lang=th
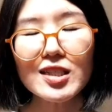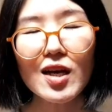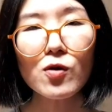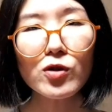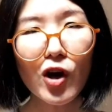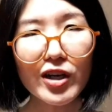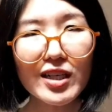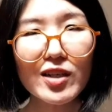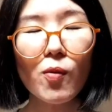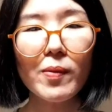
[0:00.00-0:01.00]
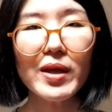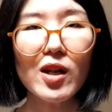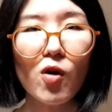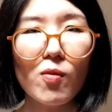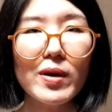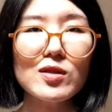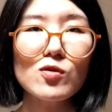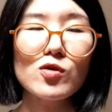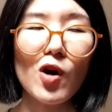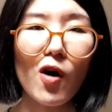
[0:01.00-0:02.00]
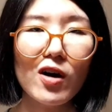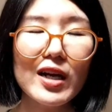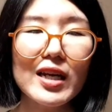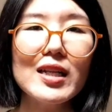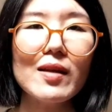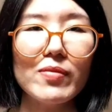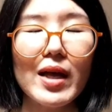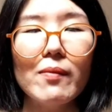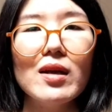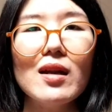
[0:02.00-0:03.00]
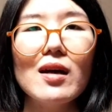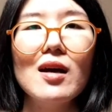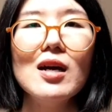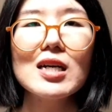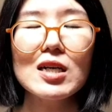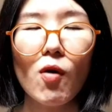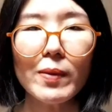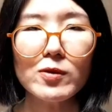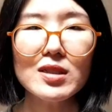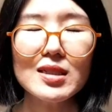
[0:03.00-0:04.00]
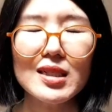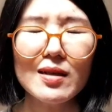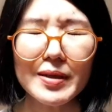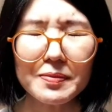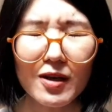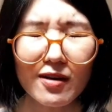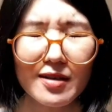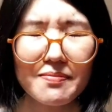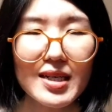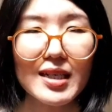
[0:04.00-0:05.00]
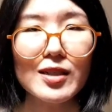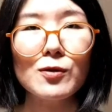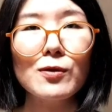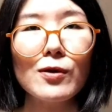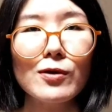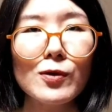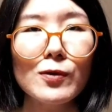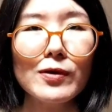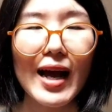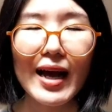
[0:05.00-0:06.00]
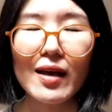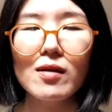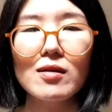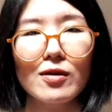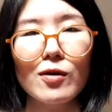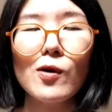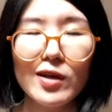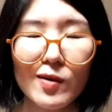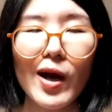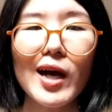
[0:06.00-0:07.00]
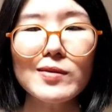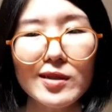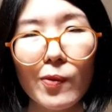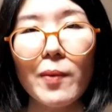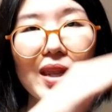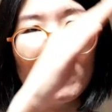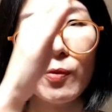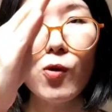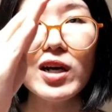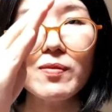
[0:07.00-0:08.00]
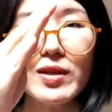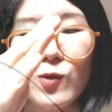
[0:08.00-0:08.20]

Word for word: เจ้าตอนที่โดปามีนลงมาสู่ท้องคลื่นต่ำๆเนี่ยแหละคือความรู้สึกที่แบบทรมานทุรนทุรายก็ลองคิดภาพสิโดปามีนพุ่งขึ้นไป